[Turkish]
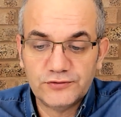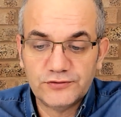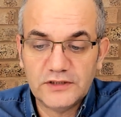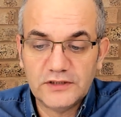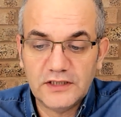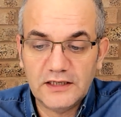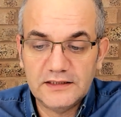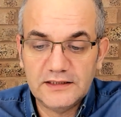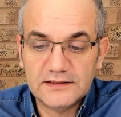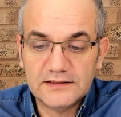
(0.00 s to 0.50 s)
bugün
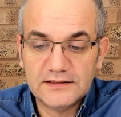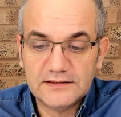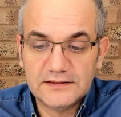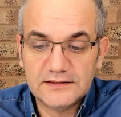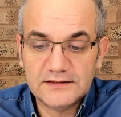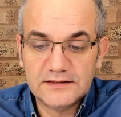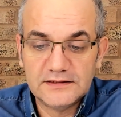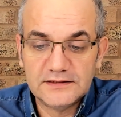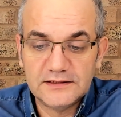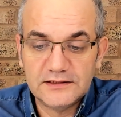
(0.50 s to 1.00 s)
halen
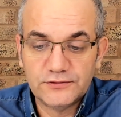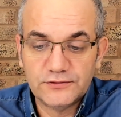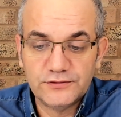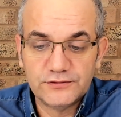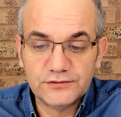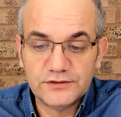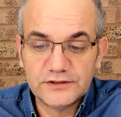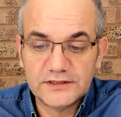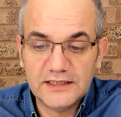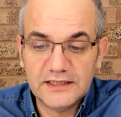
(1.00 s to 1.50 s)
sessizliğini
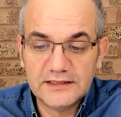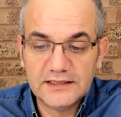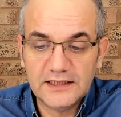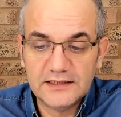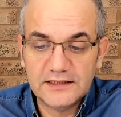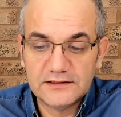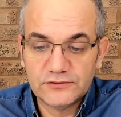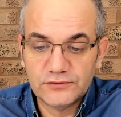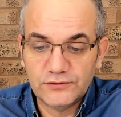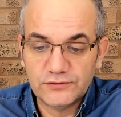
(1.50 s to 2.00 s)
korurken
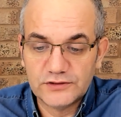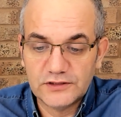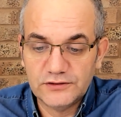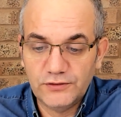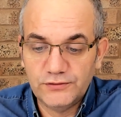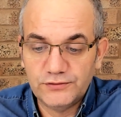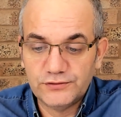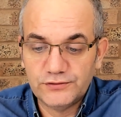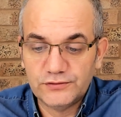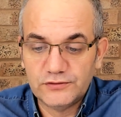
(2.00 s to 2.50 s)
kendisi ortada
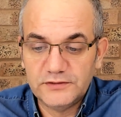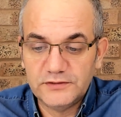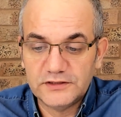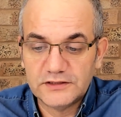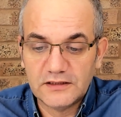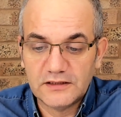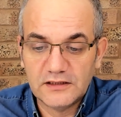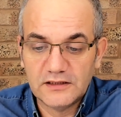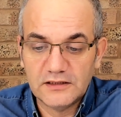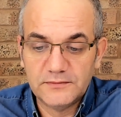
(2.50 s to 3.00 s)
örgütlü bir
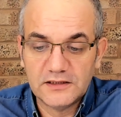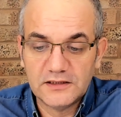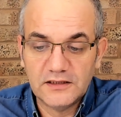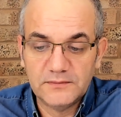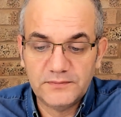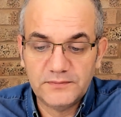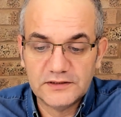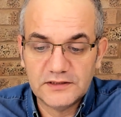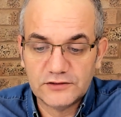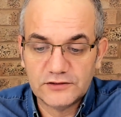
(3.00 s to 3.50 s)
karalama
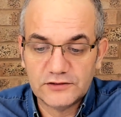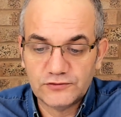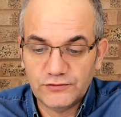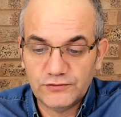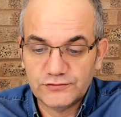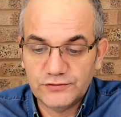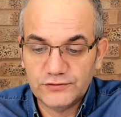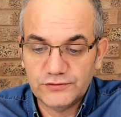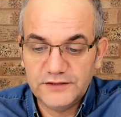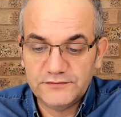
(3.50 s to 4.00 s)
kampanyası
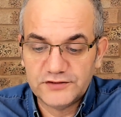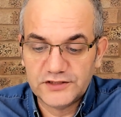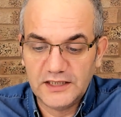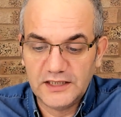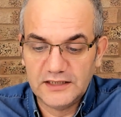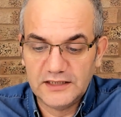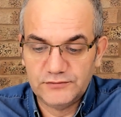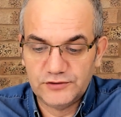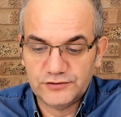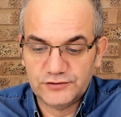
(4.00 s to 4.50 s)
olduğunu ifşa
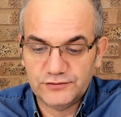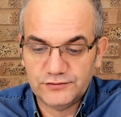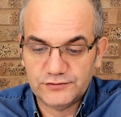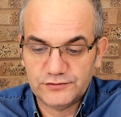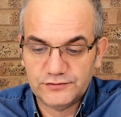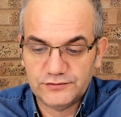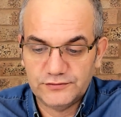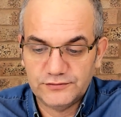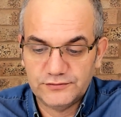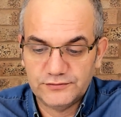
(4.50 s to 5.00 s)
etmiş oldu.
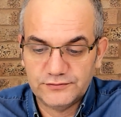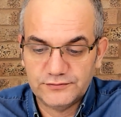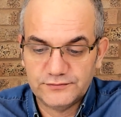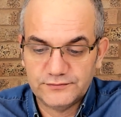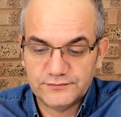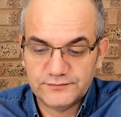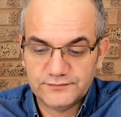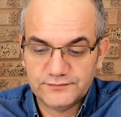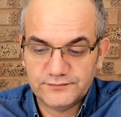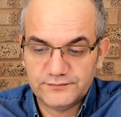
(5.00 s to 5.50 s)

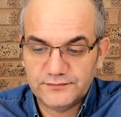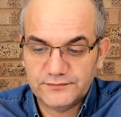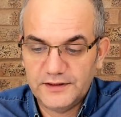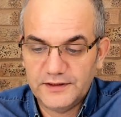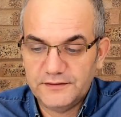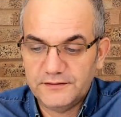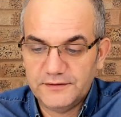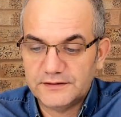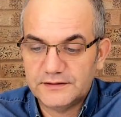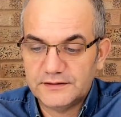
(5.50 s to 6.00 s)

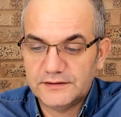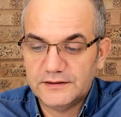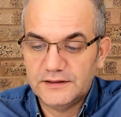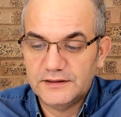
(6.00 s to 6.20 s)
Evet.